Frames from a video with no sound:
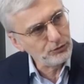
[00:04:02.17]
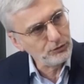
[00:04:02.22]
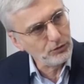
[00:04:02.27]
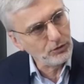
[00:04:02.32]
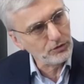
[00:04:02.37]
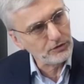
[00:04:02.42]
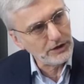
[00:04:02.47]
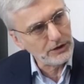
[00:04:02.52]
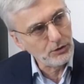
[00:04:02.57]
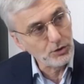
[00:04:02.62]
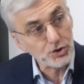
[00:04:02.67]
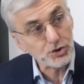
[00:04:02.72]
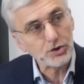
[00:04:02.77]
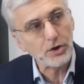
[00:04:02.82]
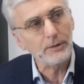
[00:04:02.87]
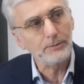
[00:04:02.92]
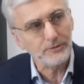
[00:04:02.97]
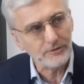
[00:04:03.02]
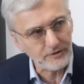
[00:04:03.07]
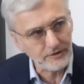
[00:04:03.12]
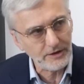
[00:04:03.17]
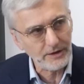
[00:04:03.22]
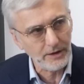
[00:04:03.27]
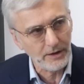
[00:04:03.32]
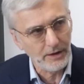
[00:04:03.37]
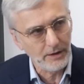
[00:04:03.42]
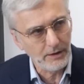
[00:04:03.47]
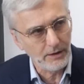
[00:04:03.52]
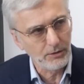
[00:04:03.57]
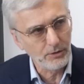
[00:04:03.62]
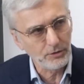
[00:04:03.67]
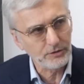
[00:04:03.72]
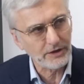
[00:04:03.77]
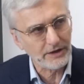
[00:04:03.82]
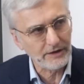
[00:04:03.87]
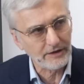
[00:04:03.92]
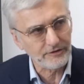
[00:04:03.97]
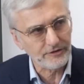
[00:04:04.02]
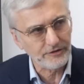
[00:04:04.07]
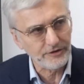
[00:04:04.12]
du côté gauche, comme si
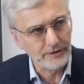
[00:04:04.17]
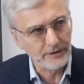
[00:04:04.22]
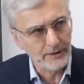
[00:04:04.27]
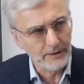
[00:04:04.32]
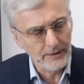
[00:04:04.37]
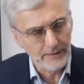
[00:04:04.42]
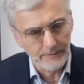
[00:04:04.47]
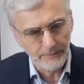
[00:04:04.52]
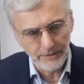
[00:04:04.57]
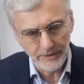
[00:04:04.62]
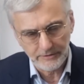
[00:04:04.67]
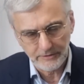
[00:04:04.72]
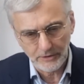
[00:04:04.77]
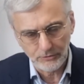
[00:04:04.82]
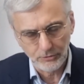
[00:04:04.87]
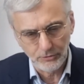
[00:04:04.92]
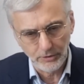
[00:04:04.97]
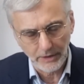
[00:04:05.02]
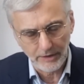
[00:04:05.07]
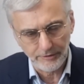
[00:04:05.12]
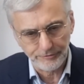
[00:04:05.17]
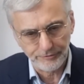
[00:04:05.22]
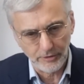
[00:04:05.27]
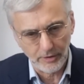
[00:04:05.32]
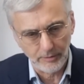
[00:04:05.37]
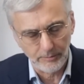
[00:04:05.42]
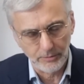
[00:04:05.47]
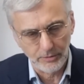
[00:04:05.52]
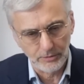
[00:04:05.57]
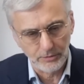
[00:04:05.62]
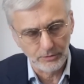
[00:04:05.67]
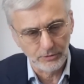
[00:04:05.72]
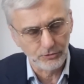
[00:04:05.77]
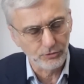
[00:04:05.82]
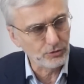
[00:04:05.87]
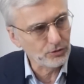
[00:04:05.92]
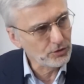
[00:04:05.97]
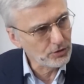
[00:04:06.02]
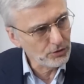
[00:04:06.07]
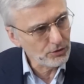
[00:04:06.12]
l'euthanasie était une réforme
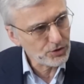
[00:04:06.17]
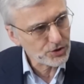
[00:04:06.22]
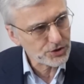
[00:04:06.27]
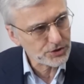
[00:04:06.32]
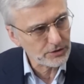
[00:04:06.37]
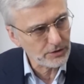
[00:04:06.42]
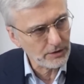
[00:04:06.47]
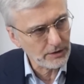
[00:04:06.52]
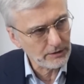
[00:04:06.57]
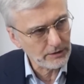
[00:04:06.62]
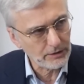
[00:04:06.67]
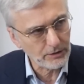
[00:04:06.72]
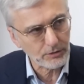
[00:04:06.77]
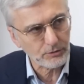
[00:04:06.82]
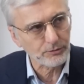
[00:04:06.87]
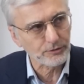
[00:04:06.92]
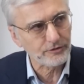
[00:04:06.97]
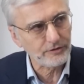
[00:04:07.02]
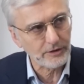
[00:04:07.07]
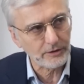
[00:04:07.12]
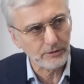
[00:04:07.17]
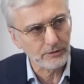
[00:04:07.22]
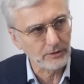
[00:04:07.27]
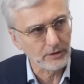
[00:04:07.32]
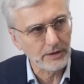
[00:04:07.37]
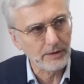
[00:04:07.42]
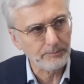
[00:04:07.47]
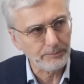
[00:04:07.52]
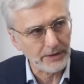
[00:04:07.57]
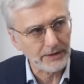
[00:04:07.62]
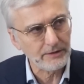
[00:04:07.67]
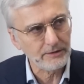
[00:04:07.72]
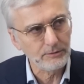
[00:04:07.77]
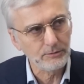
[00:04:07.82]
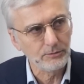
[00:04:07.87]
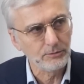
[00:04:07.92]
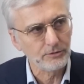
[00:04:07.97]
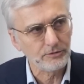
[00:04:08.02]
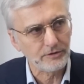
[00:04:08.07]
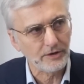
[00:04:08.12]
de gauche, alors qu'on sait que dans les pays
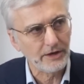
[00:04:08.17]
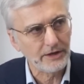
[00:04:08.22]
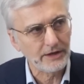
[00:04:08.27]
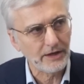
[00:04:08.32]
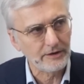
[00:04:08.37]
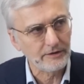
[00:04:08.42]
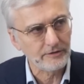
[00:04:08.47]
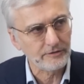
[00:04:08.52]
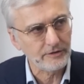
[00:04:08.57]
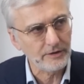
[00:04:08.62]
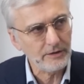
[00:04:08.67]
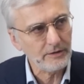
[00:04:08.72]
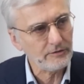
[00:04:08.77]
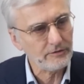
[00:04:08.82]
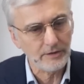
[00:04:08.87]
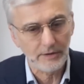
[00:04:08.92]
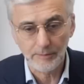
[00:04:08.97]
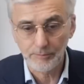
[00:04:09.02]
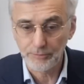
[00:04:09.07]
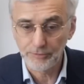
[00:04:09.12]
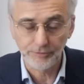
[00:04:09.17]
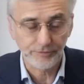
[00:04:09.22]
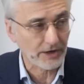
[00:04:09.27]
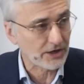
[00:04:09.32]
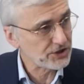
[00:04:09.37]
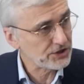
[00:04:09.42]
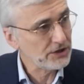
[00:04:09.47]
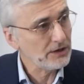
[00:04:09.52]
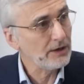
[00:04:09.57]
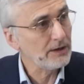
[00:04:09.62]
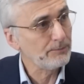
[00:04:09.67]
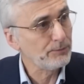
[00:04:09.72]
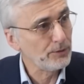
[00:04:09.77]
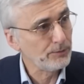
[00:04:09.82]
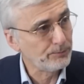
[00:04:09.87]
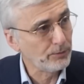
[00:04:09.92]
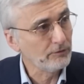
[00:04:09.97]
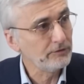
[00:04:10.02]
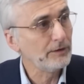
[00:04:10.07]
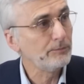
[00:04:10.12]
où c'est légalisé, c'est les plus fragiles, les
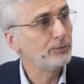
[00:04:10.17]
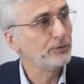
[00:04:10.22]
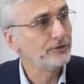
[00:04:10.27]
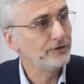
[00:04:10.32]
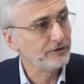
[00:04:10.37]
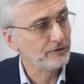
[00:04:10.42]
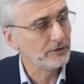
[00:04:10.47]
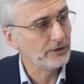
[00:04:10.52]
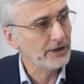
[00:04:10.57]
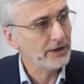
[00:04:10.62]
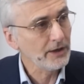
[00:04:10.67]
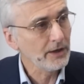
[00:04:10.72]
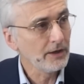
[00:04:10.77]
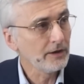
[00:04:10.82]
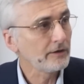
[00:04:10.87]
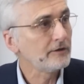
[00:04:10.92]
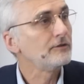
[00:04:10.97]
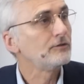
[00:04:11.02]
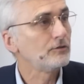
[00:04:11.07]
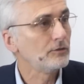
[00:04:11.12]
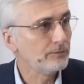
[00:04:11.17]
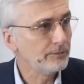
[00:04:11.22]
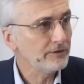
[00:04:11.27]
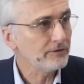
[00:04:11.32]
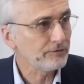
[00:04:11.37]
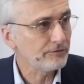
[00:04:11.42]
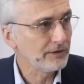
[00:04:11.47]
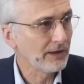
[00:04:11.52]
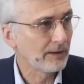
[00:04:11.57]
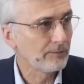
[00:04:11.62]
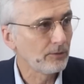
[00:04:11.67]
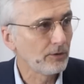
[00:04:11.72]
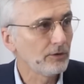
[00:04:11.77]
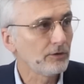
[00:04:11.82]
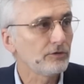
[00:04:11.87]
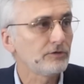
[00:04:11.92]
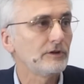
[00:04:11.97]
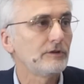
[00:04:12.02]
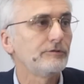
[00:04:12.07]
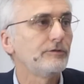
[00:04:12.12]
plus pauvres, les plus isolés qui subissent
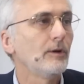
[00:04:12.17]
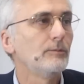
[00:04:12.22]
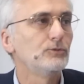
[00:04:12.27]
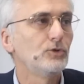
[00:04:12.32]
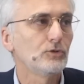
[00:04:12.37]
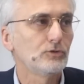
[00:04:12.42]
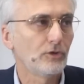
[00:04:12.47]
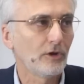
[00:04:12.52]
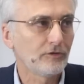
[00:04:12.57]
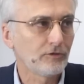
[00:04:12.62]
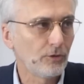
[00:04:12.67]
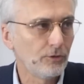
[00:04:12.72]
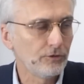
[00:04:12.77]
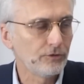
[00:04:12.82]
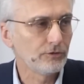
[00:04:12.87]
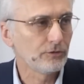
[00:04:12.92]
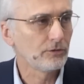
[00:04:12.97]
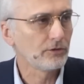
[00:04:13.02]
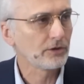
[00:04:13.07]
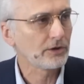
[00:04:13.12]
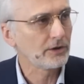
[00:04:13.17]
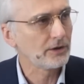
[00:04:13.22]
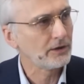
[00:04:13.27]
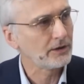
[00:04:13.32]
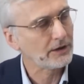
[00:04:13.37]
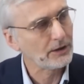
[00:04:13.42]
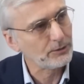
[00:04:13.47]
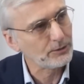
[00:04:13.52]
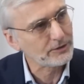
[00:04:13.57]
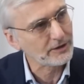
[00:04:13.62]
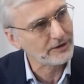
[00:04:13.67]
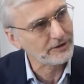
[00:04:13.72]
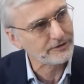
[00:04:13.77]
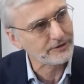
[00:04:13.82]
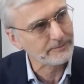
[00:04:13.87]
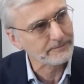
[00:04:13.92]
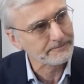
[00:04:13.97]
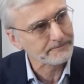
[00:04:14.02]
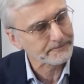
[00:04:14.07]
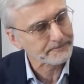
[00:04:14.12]
finalement cette forme d'auto-exclusion qu'est l'euthanasie.